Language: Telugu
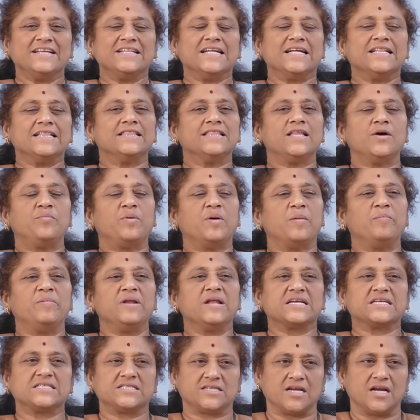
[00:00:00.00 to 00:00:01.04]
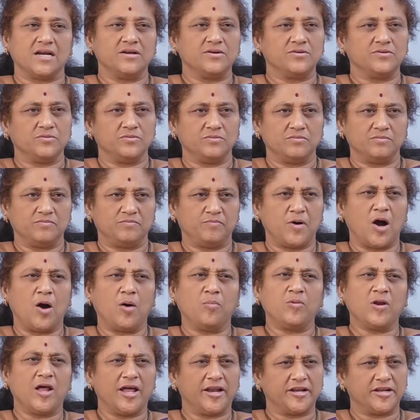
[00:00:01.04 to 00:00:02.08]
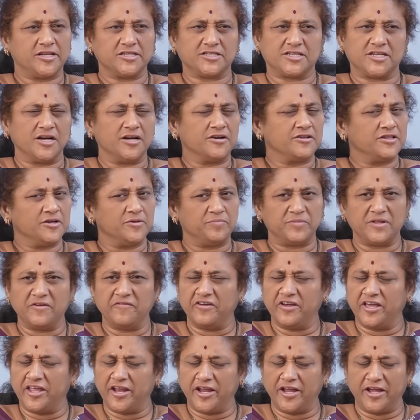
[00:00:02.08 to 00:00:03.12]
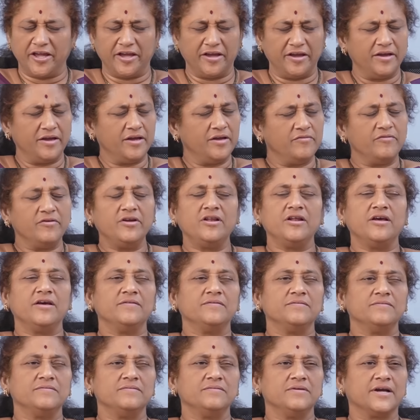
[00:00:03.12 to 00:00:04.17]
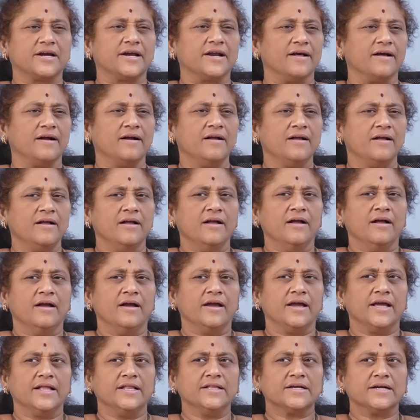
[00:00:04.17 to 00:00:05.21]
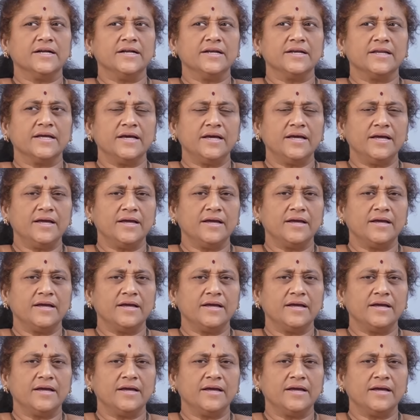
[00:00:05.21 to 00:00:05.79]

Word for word: ఇదంతా పబ్లిక్ స్టంట్ పాపులారిటీ స్టంట్ తప్పితే వేరే ఏమీ లేదు ఇక్కడ ఎందుకంటే